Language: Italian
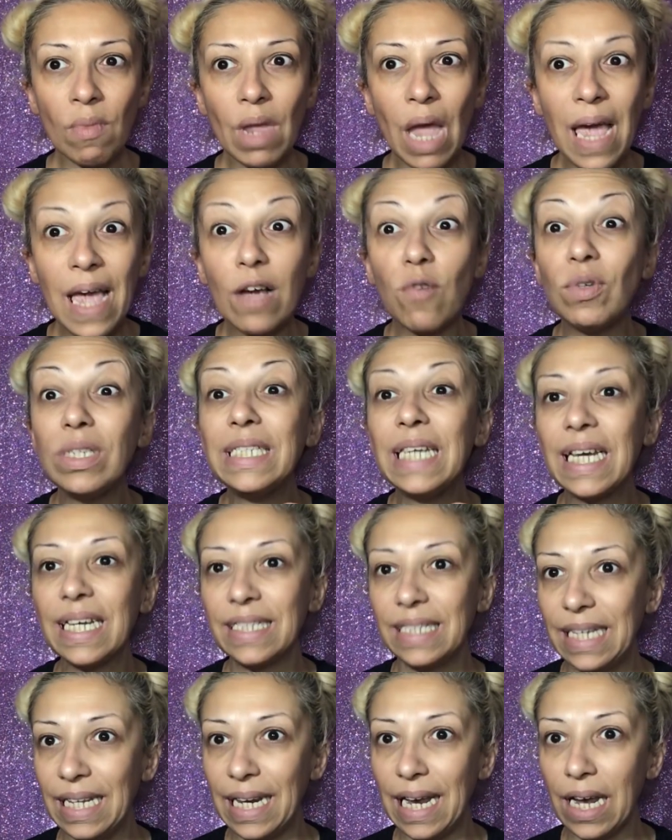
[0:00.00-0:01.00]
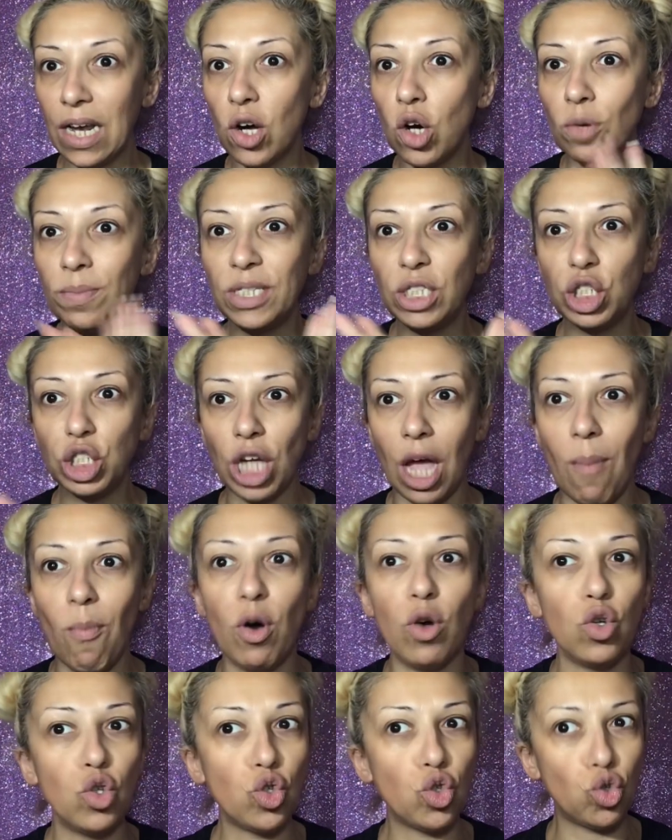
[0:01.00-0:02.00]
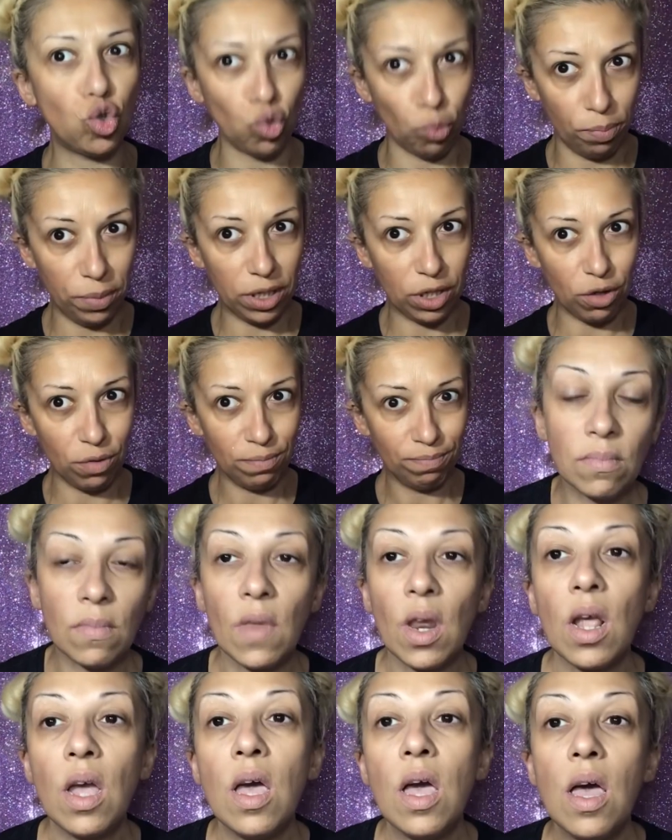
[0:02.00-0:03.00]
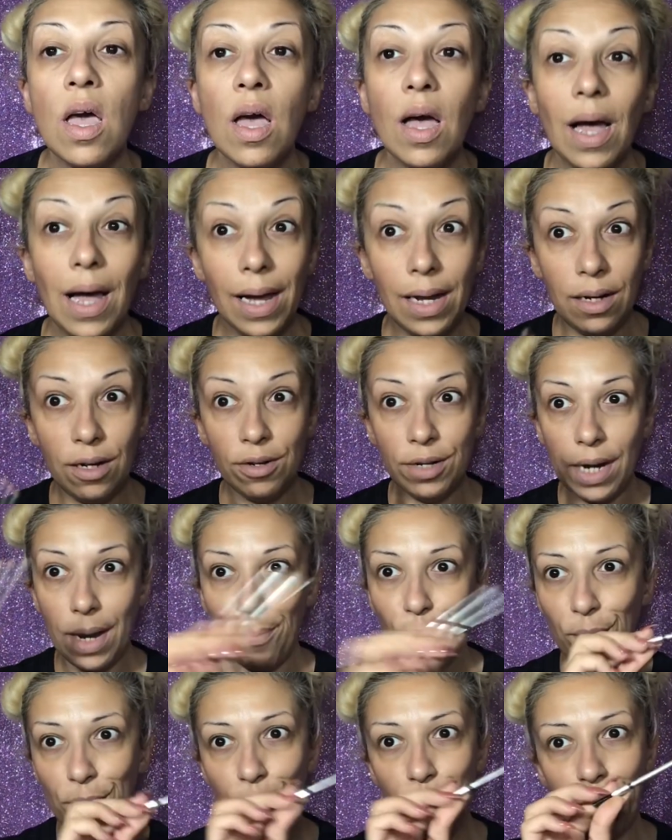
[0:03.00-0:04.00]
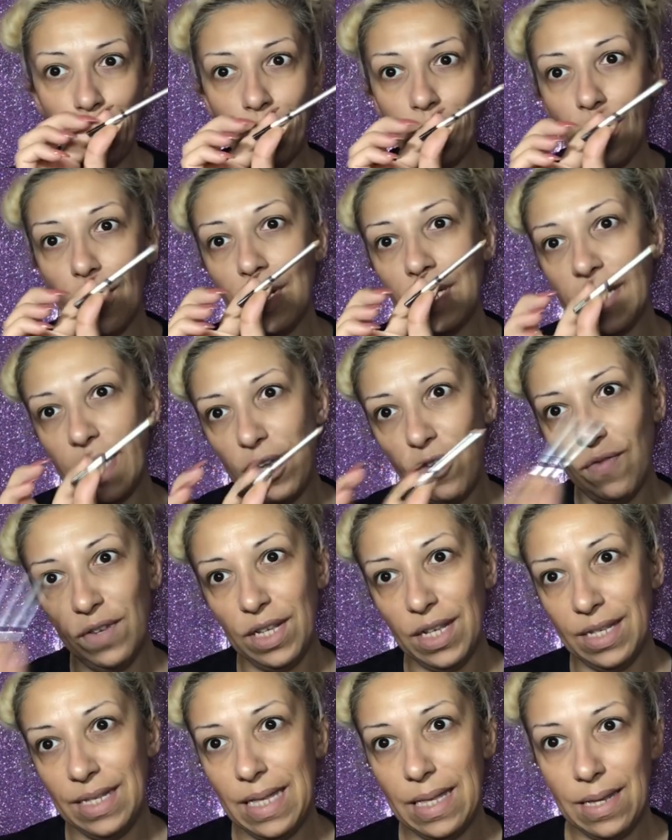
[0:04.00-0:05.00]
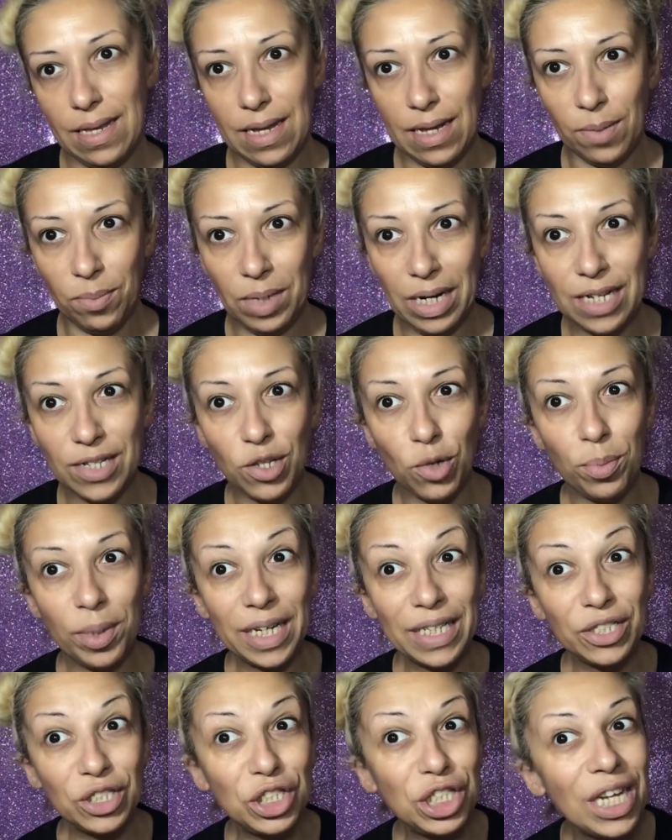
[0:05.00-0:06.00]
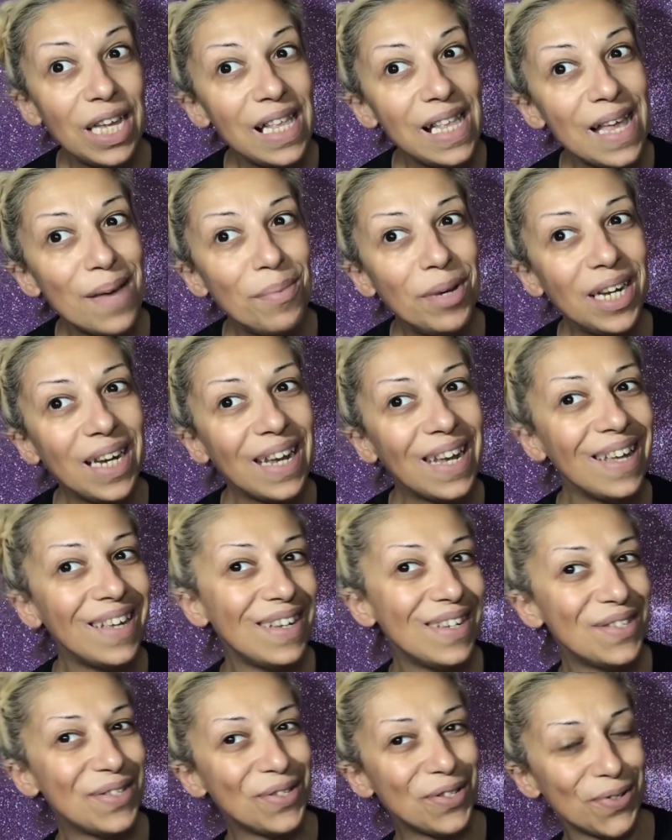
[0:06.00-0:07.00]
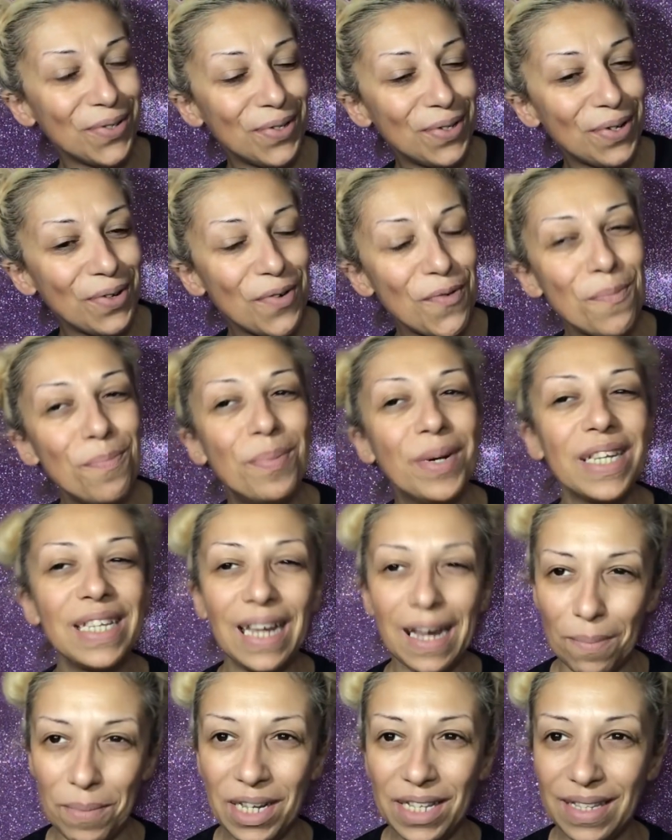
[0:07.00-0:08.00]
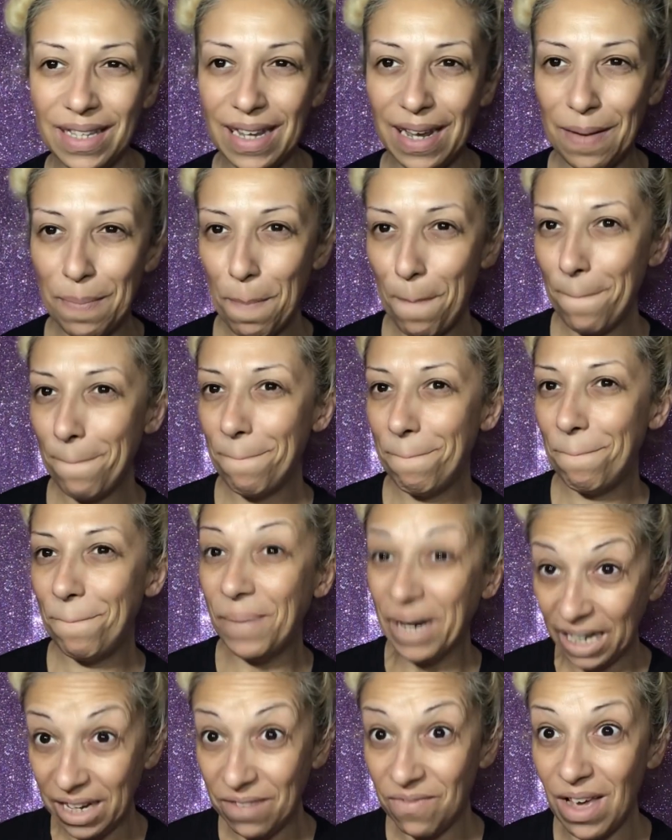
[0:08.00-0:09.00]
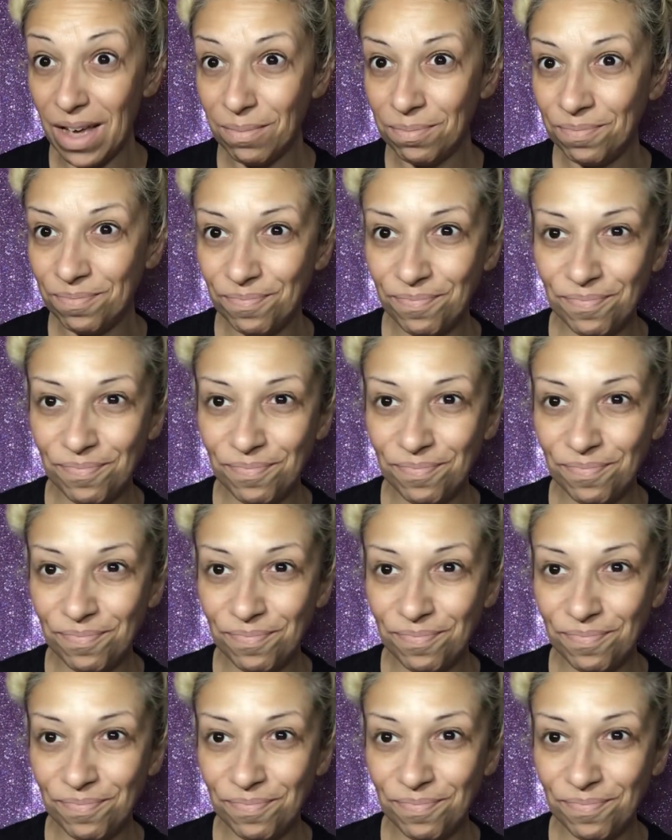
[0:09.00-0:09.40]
E quindi che dire, cominciamo subito. Allora, per prima cosa io vado a disegnarmi le sopracciglia perché ne sono praticamente priva.